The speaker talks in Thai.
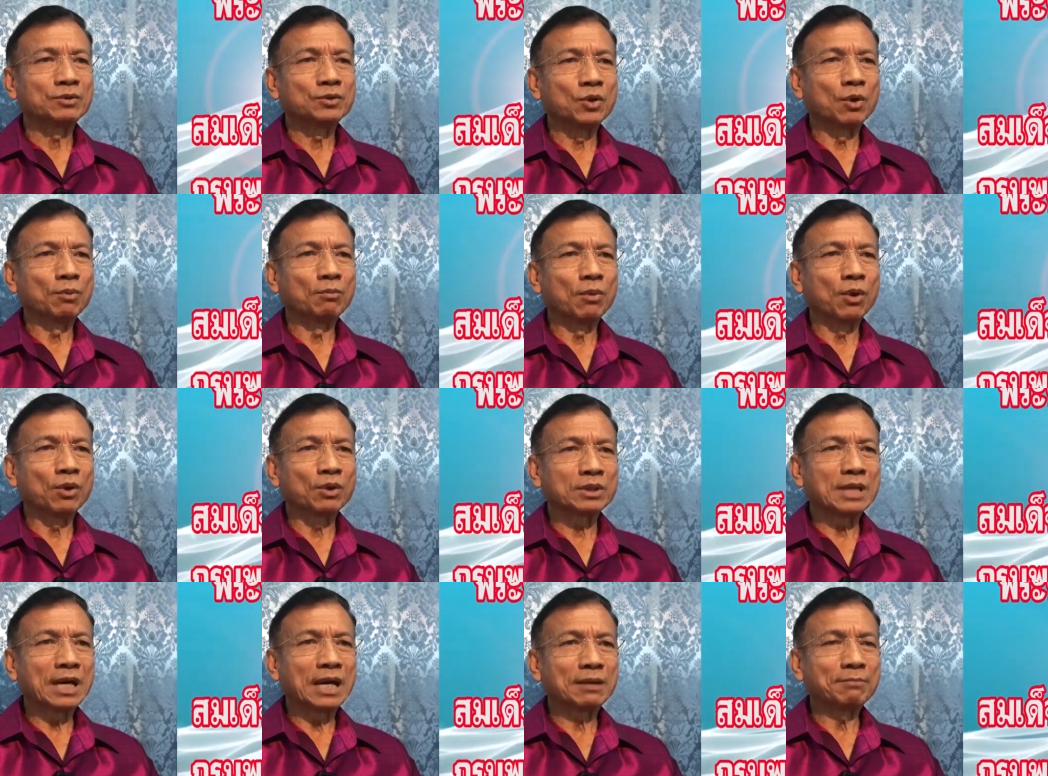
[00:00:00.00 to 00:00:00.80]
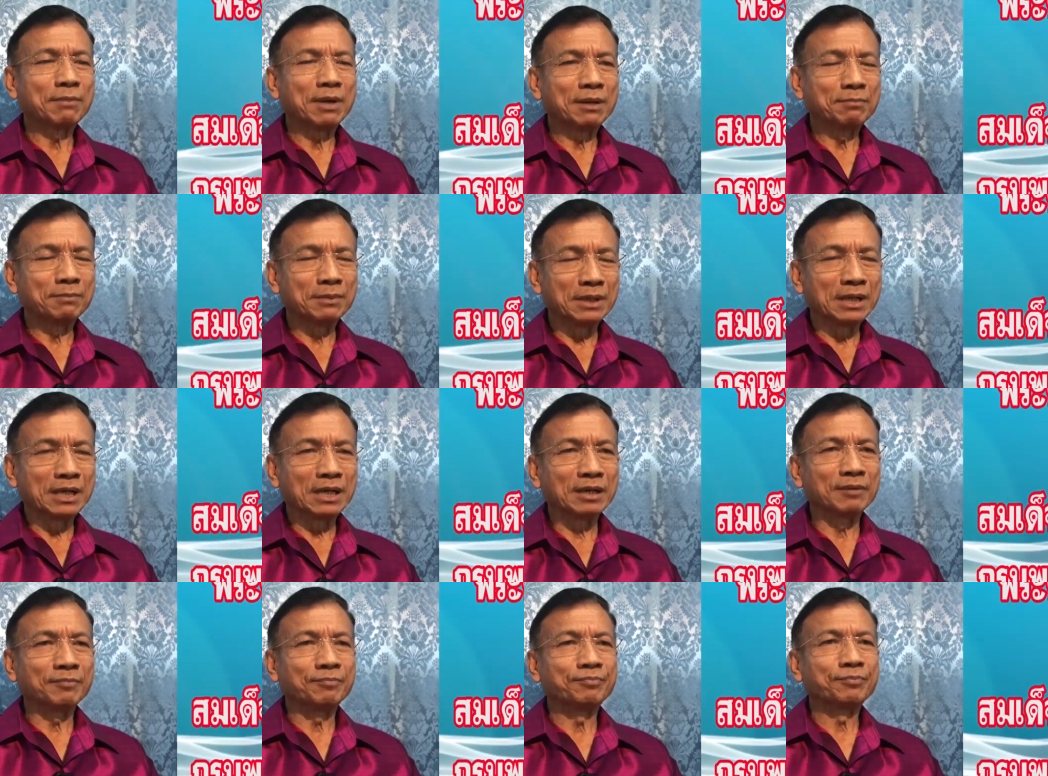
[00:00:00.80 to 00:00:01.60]
จงมองชาติบ้านเมือ
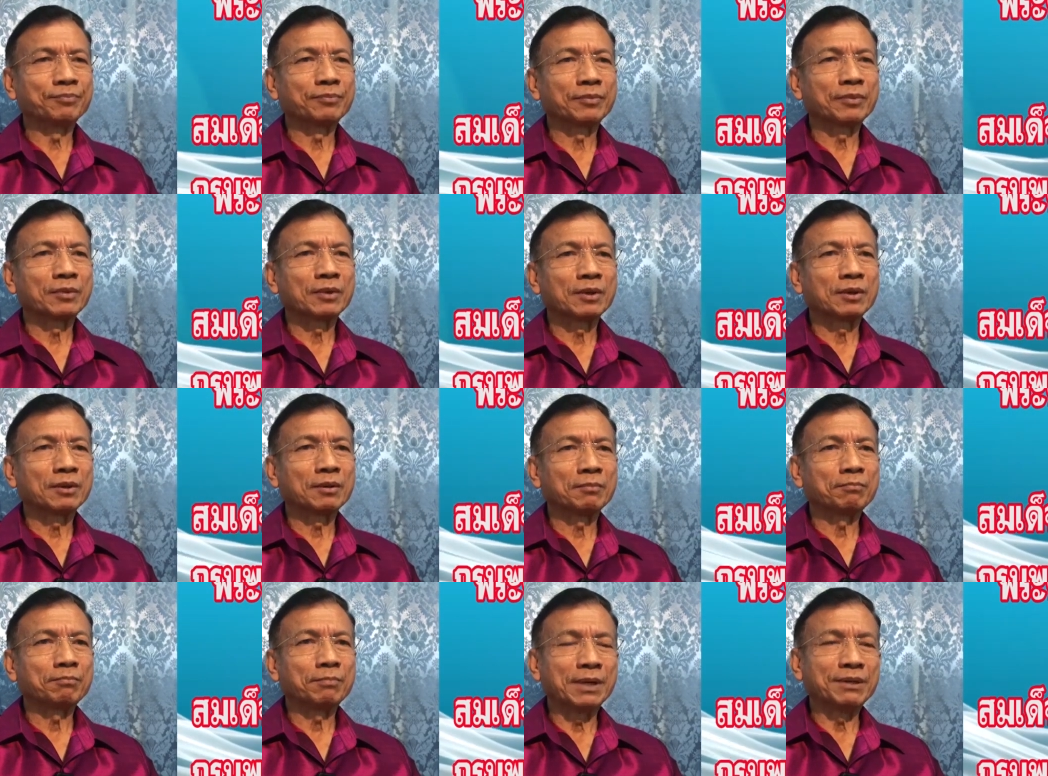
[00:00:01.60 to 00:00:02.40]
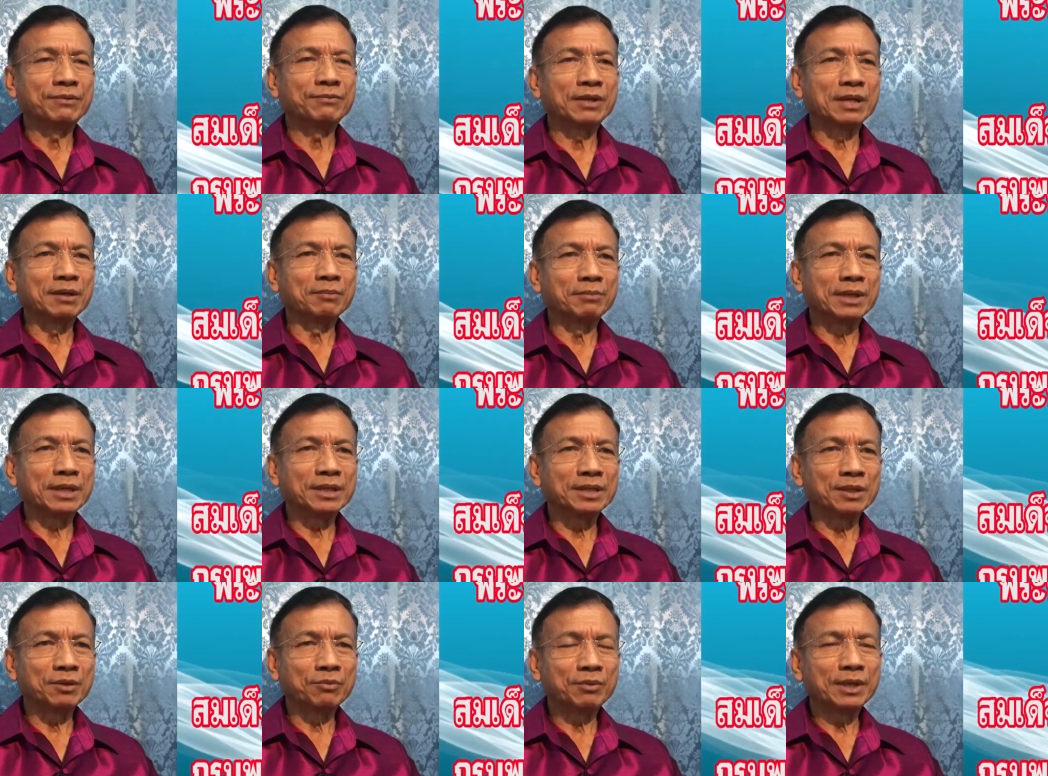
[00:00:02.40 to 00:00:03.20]
ง เป็นสิ่งมี
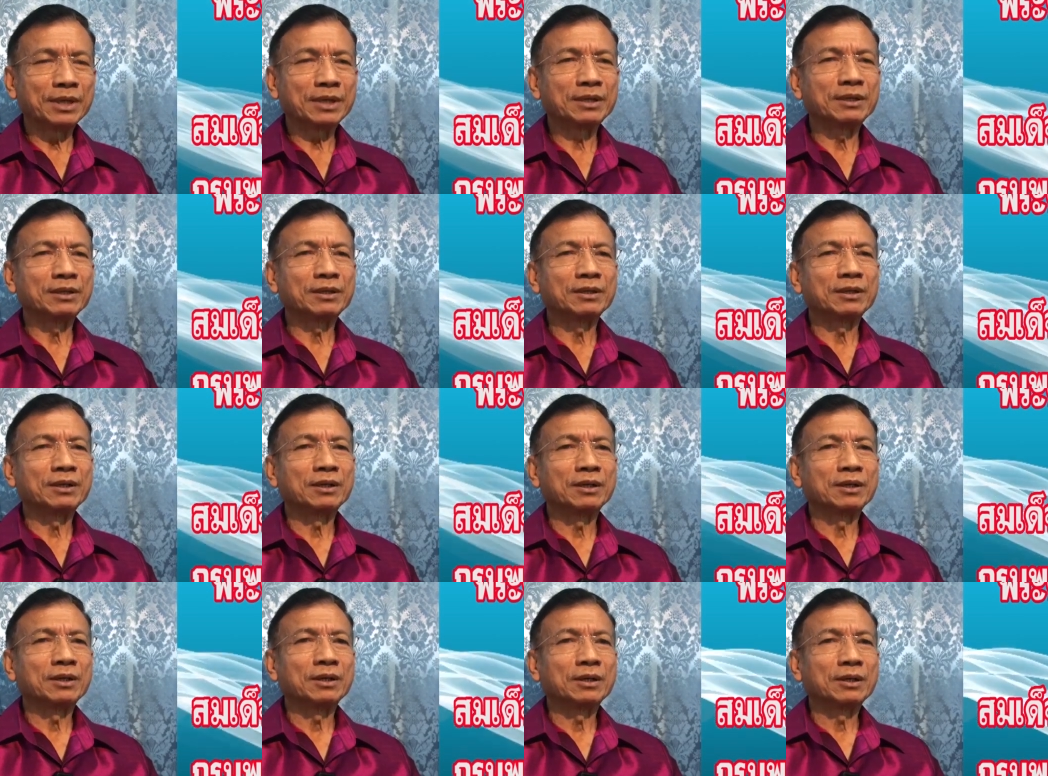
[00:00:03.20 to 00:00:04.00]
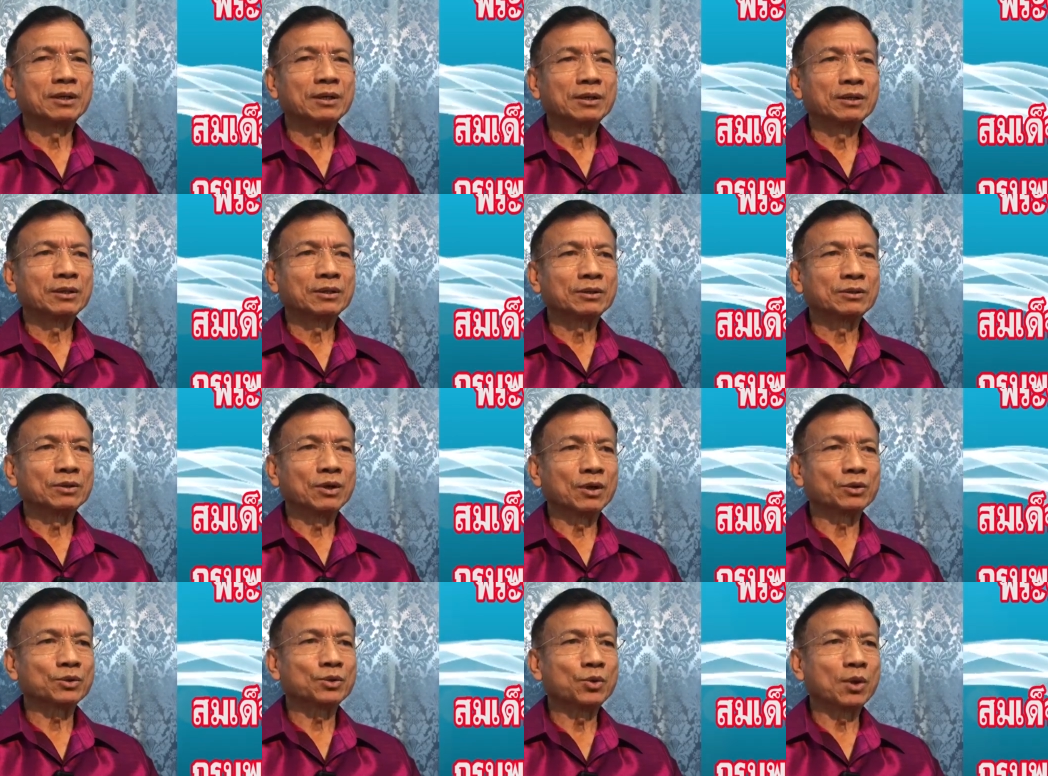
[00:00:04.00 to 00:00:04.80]
ชีวิต
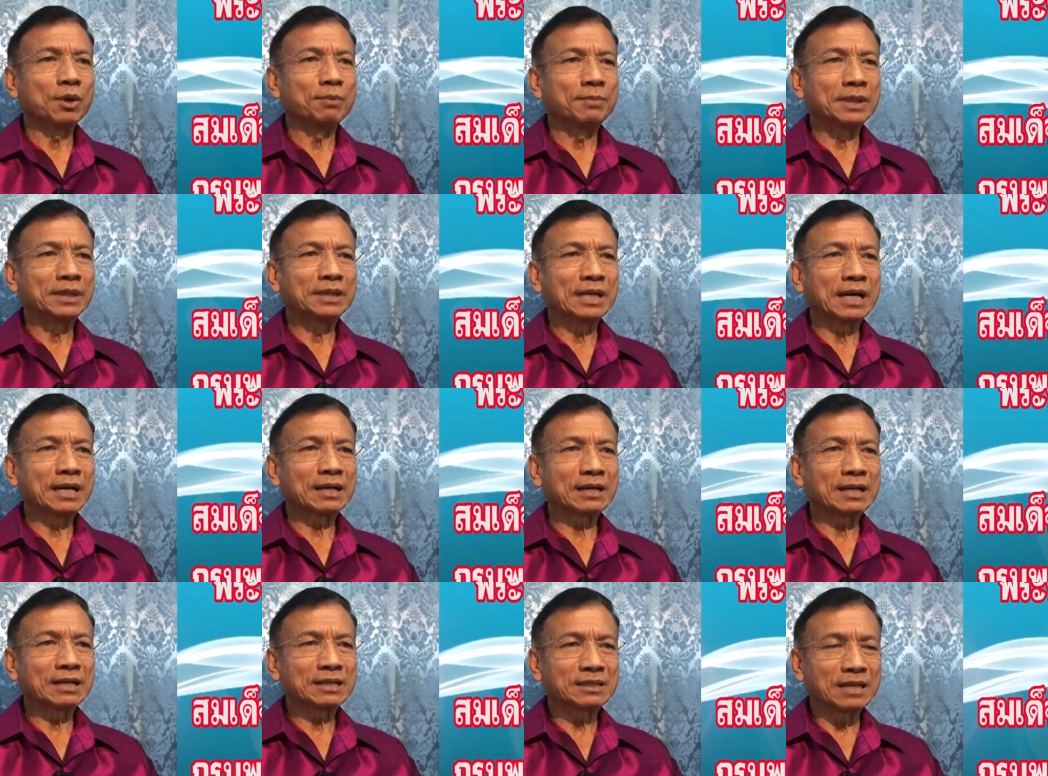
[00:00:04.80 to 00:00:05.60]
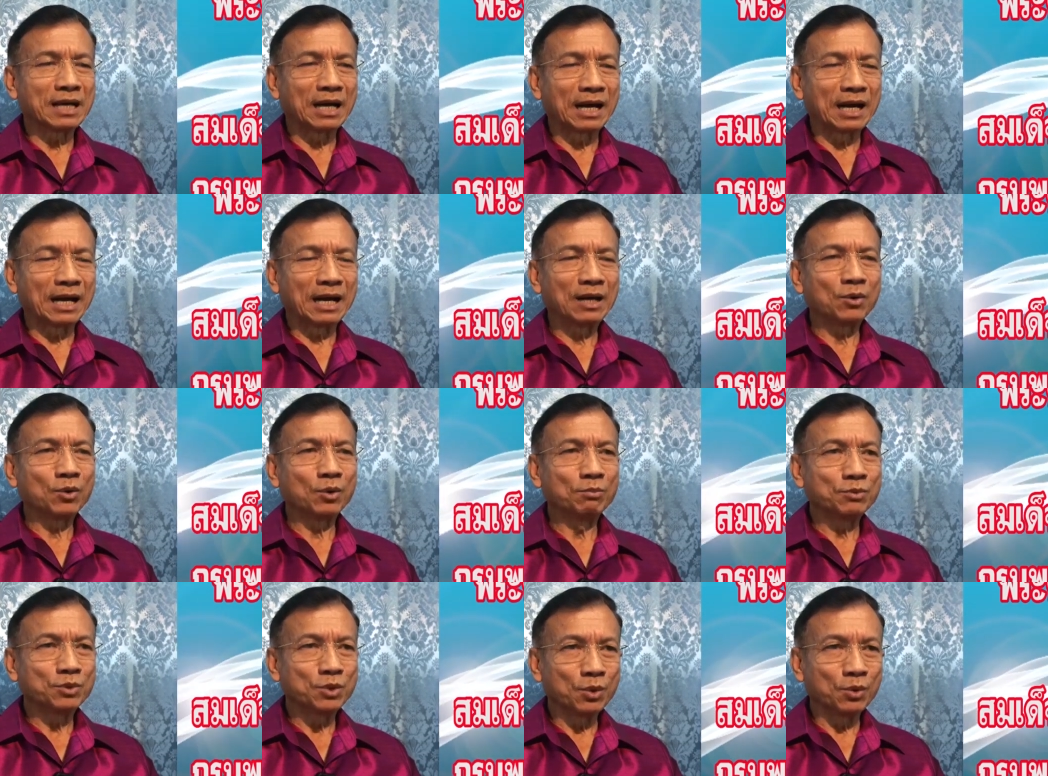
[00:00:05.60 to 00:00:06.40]
ต้องช่วยพิทักษ์รักษา
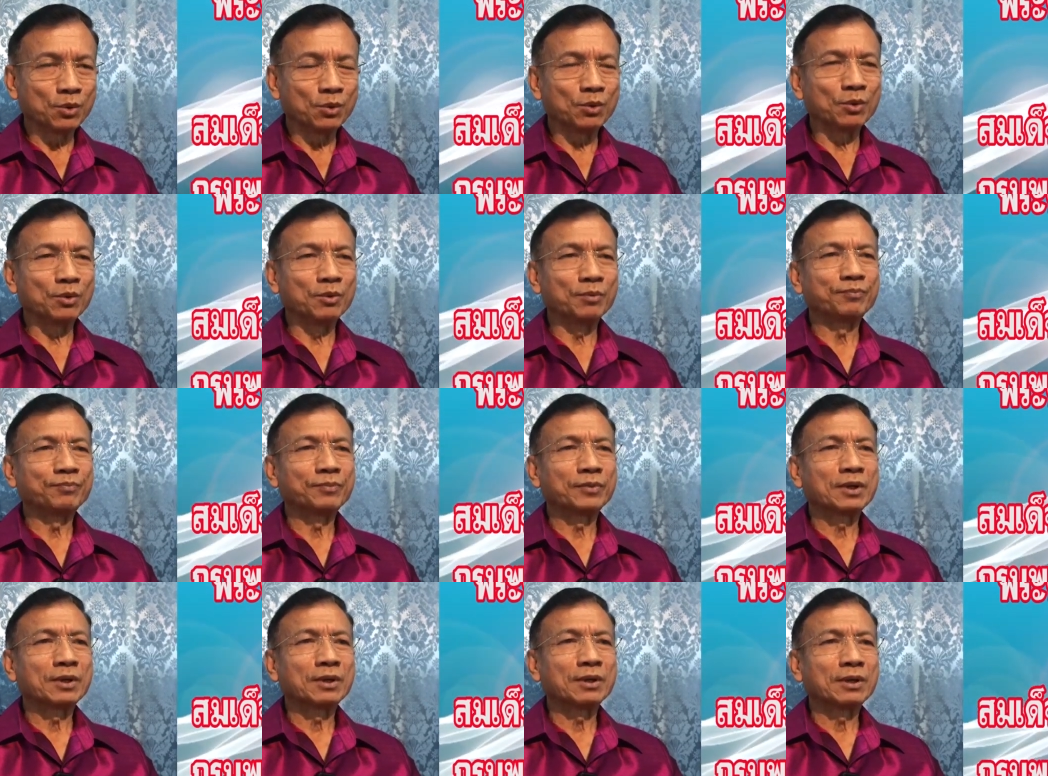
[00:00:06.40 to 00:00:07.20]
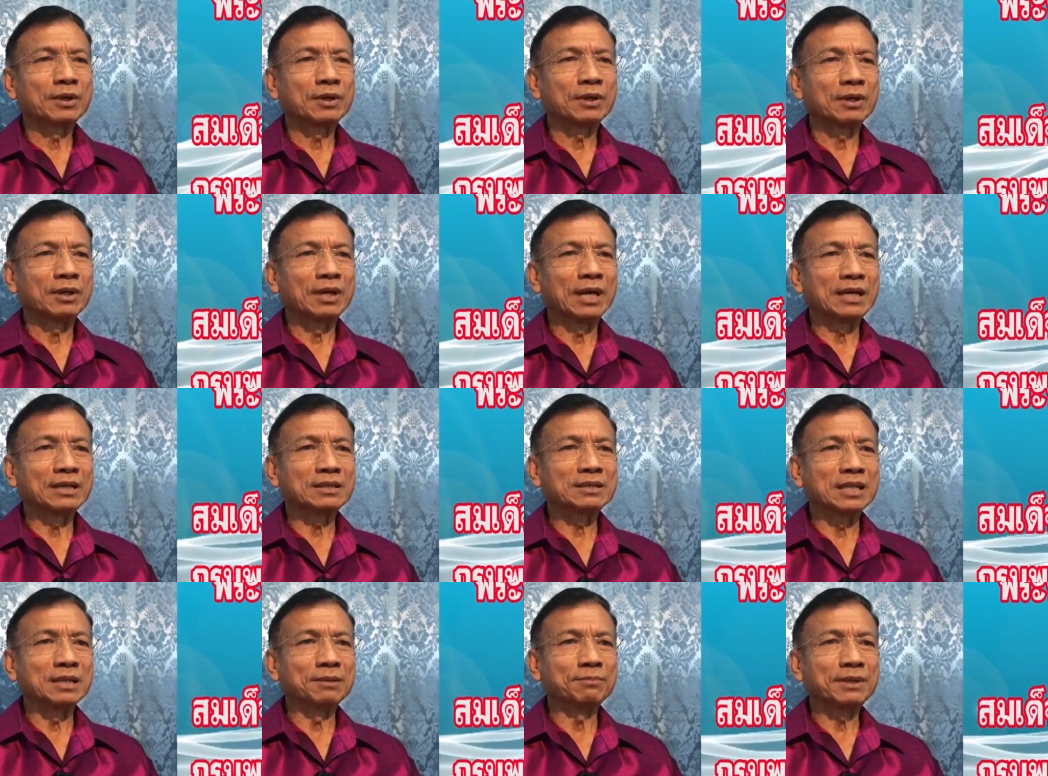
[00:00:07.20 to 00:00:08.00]
อุ้มชูและ
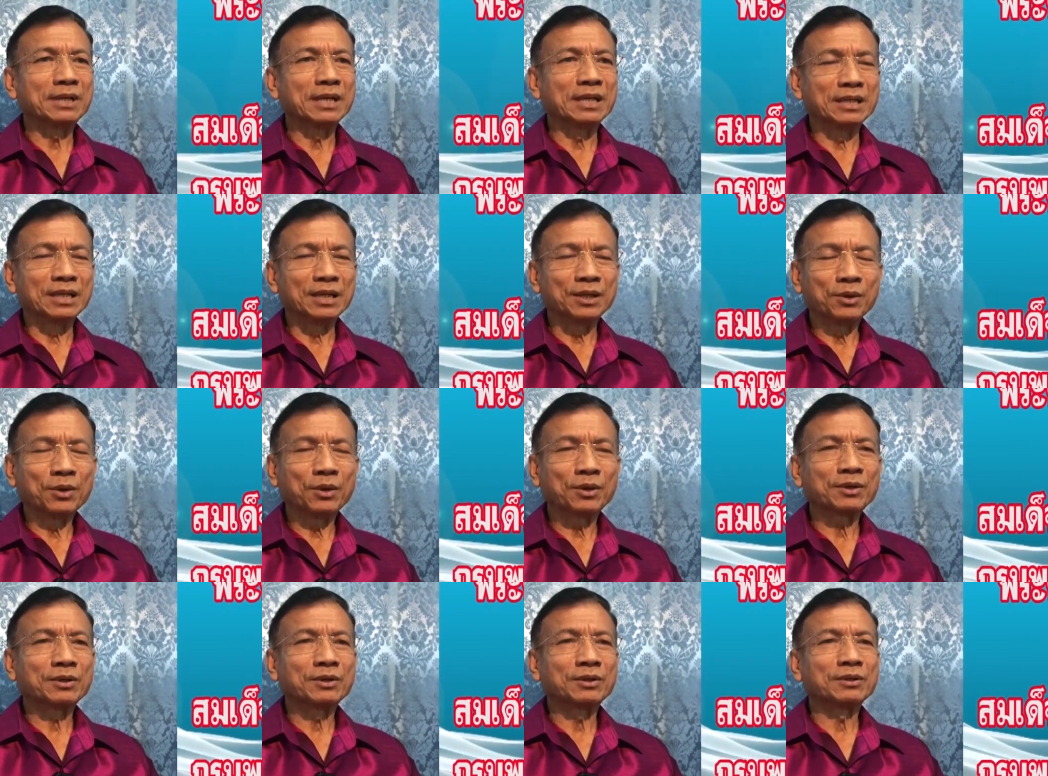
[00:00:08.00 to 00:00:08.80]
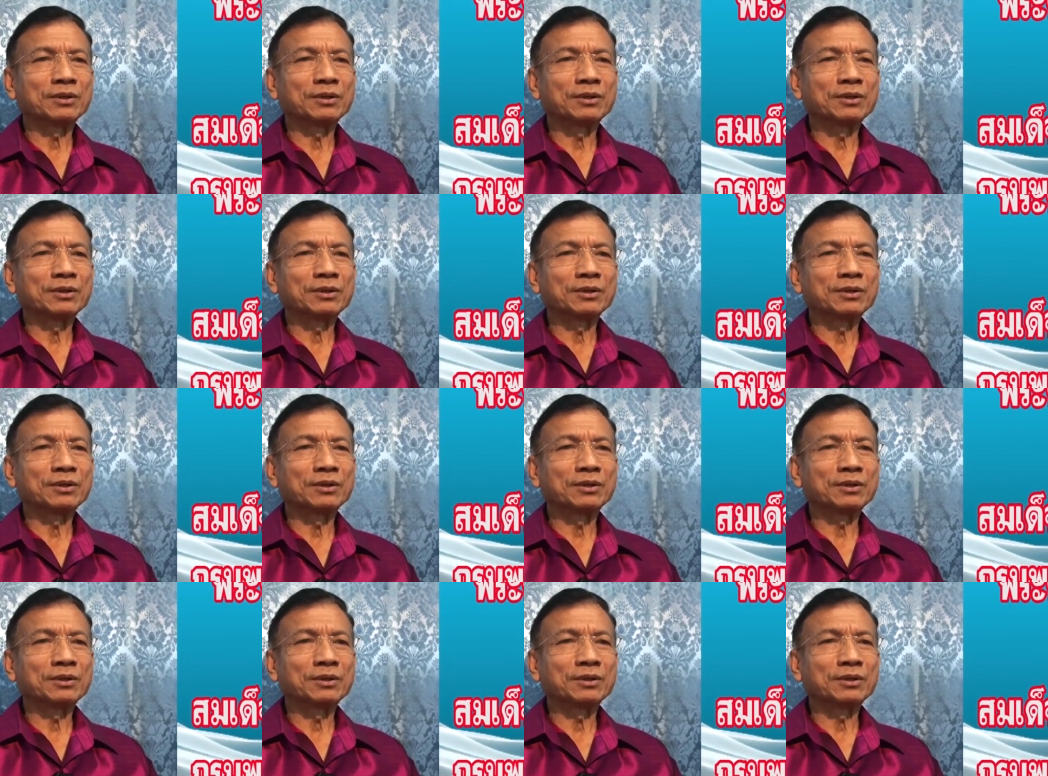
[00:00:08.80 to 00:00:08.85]
เสริมเกียรติยศ